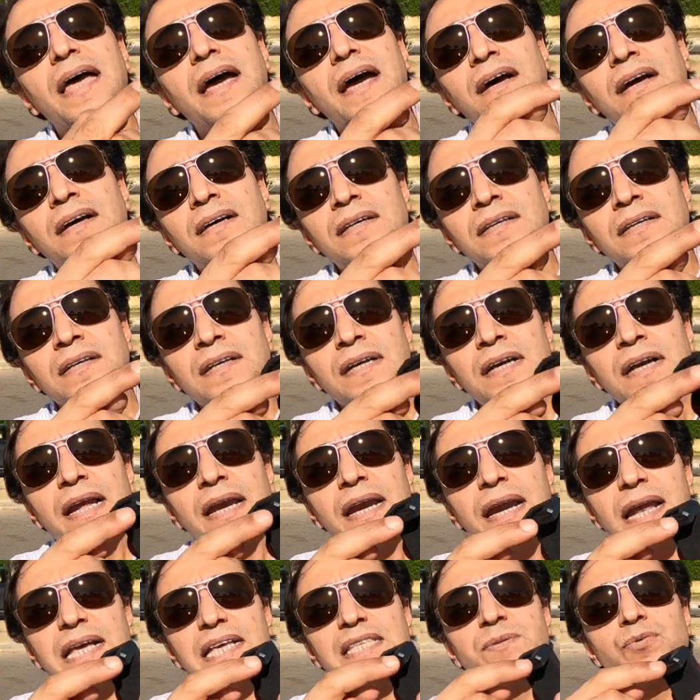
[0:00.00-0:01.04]
ده
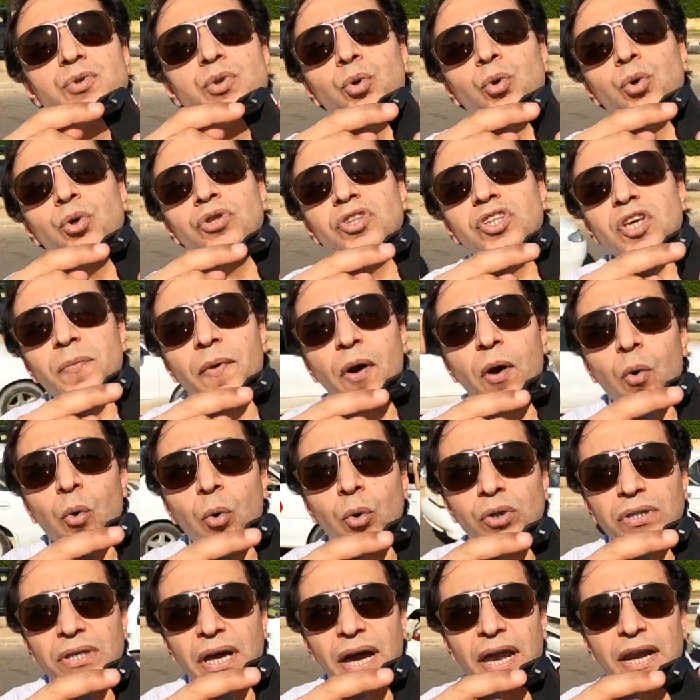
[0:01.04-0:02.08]
لازم تكون دي
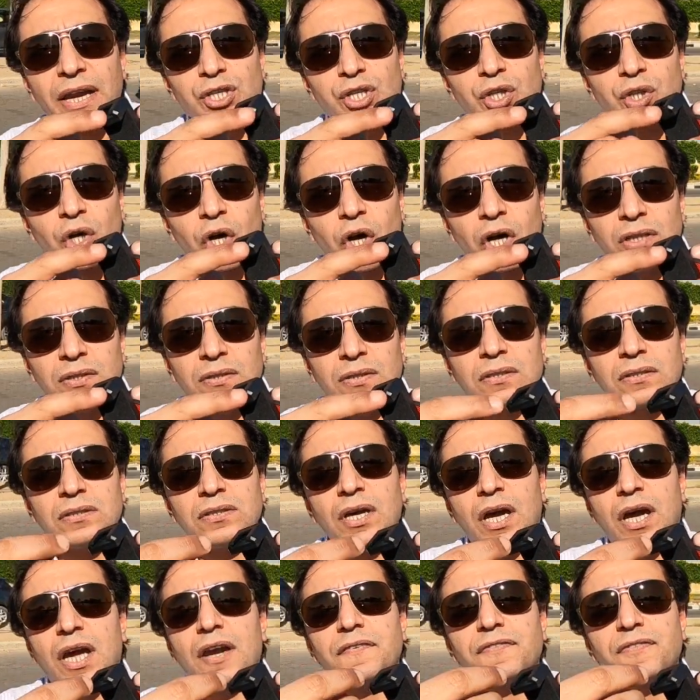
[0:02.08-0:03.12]
موجوده علشان خاطر
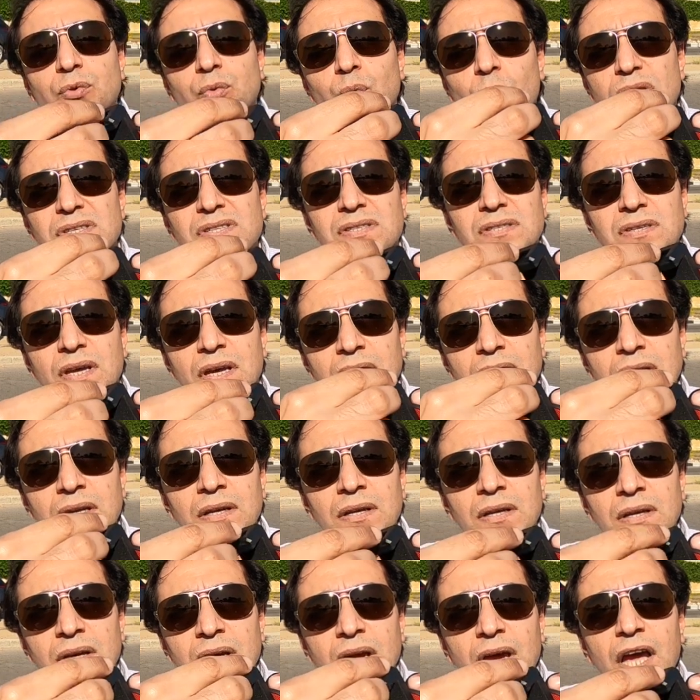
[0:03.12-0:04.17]
تعرف توصل
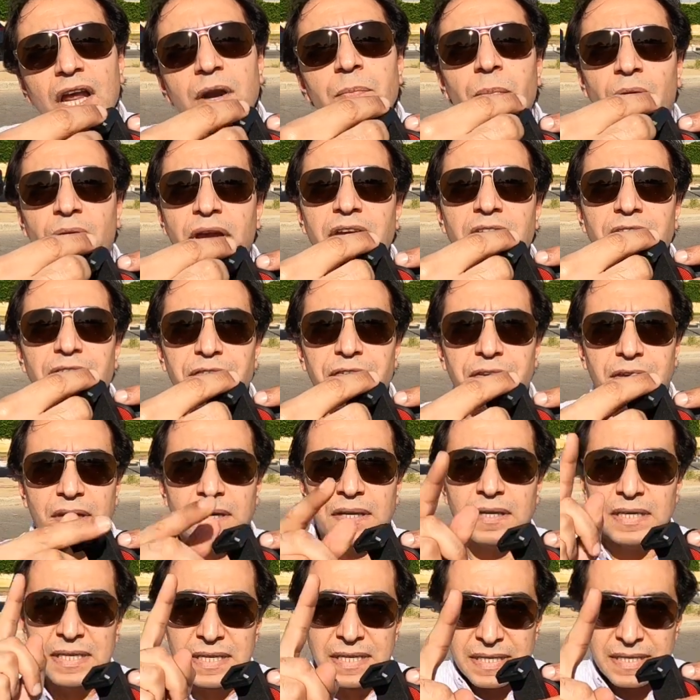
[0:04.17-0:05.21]
المايك
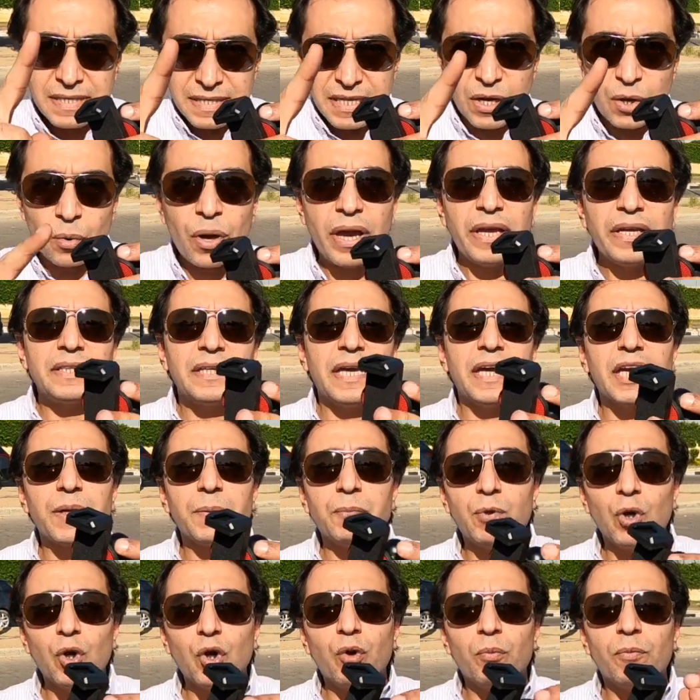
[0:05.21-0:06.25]
فيها ثواني هجيب
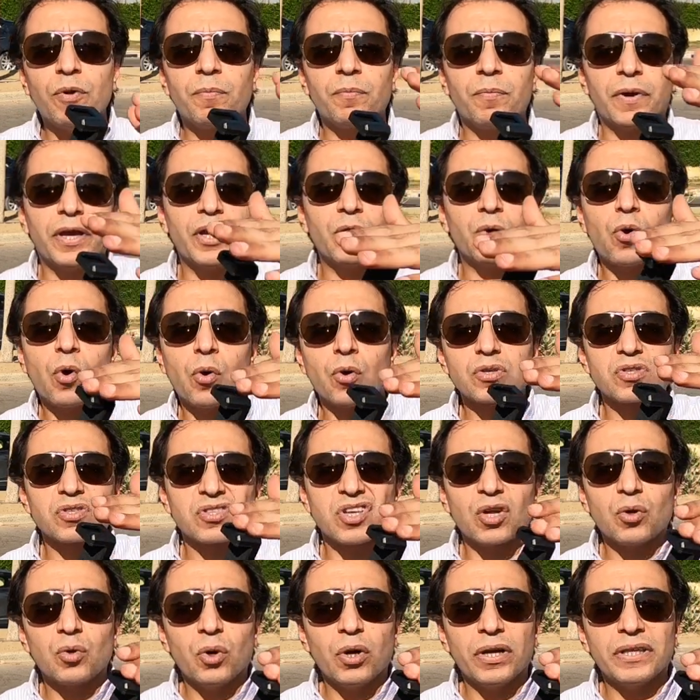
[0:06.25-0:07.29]
لكم المايك
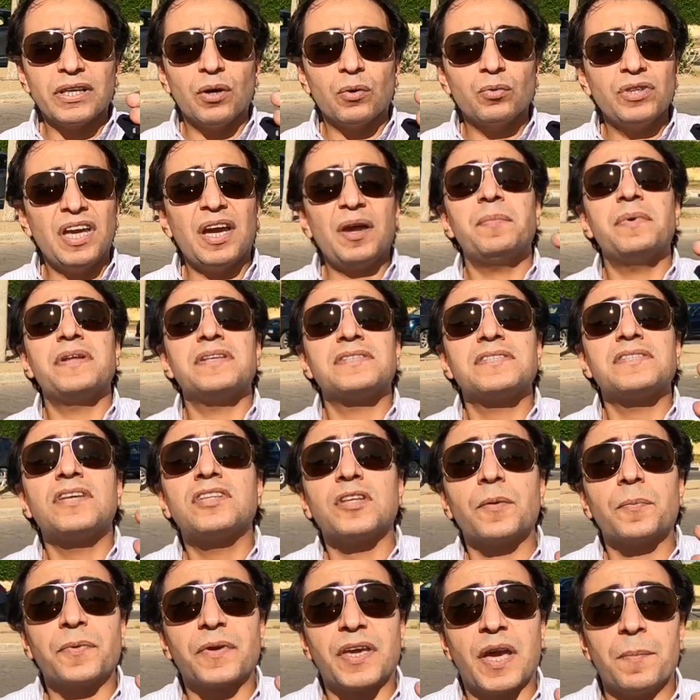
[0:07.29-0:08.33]
واوصله هنا ونعمل
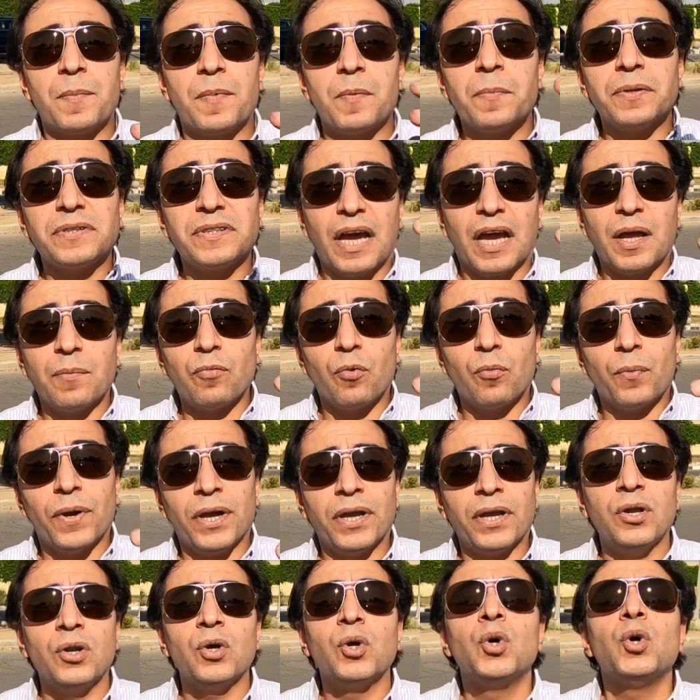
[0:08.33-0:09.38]
السيت اب كامل بتاع
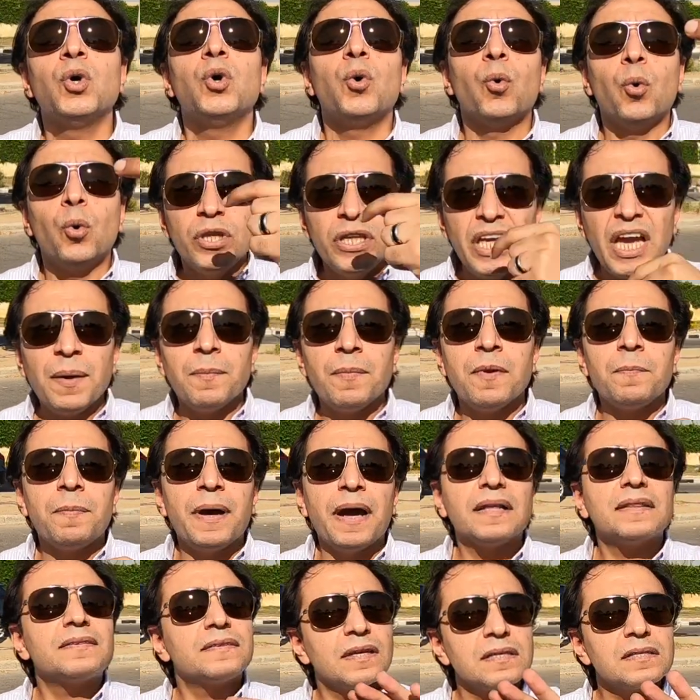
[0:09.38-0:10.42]
الموبايل ونعمل
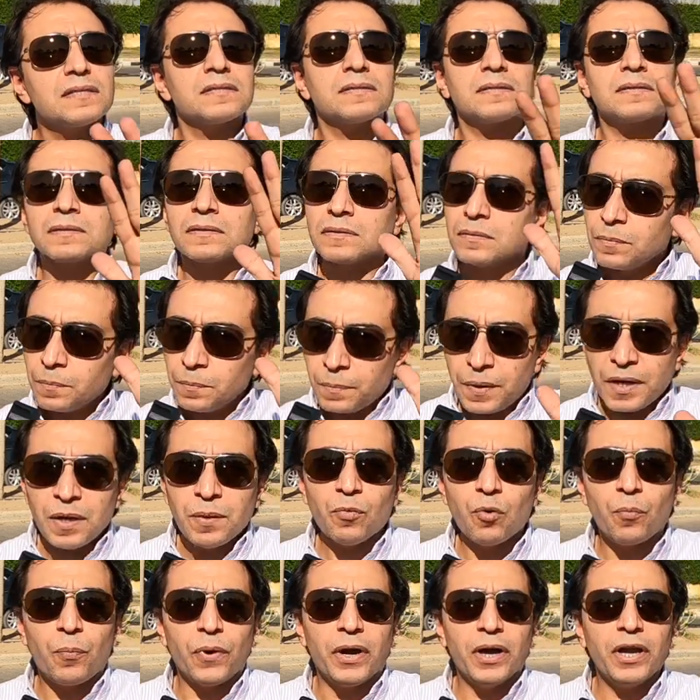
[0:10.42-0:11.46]
بقى التيست
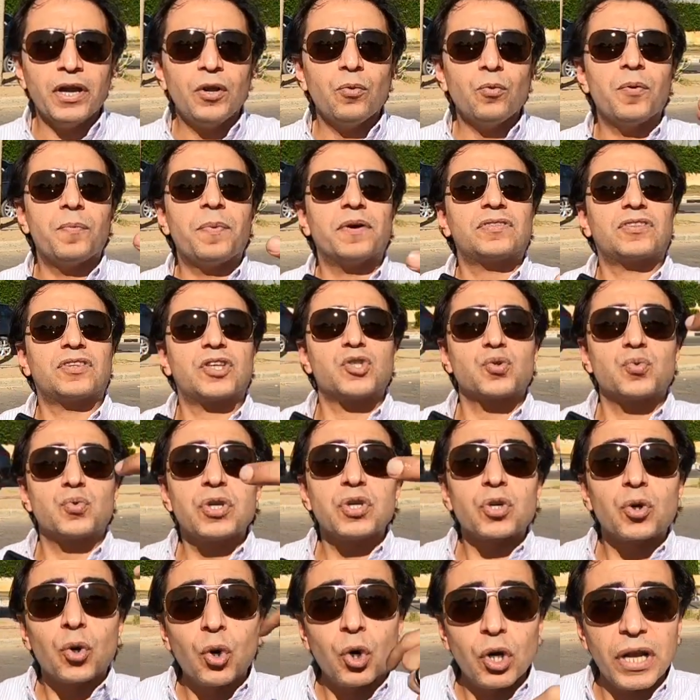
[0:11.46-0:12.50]
بالموبايل ويبقى
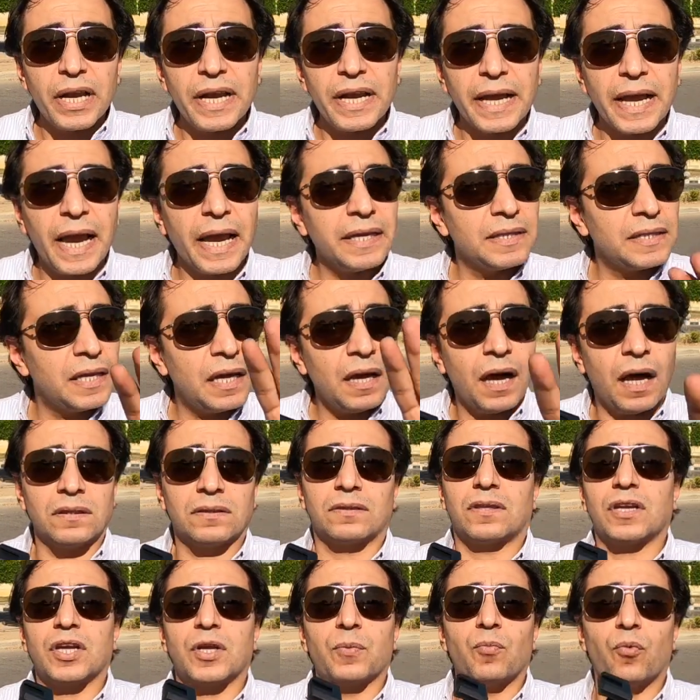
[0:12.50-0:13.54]
التصوير كل اللي جاي ده
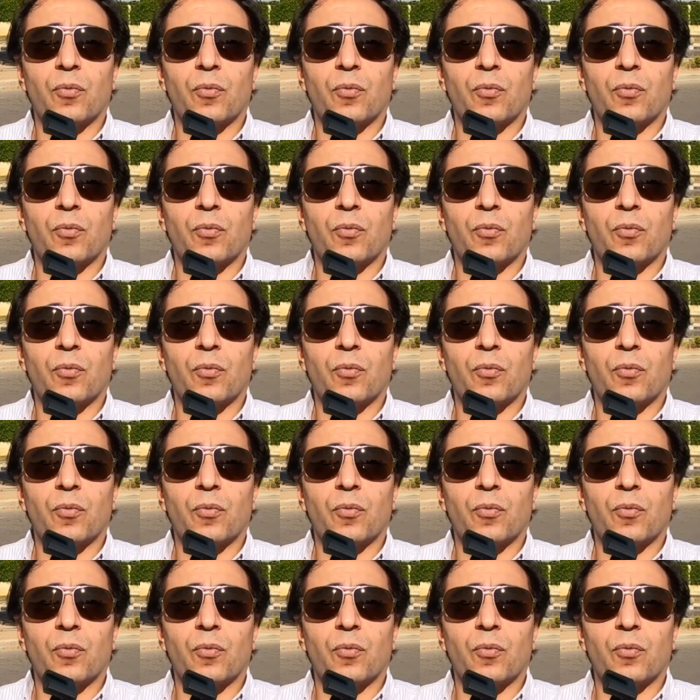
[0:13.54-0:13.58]
عن طريق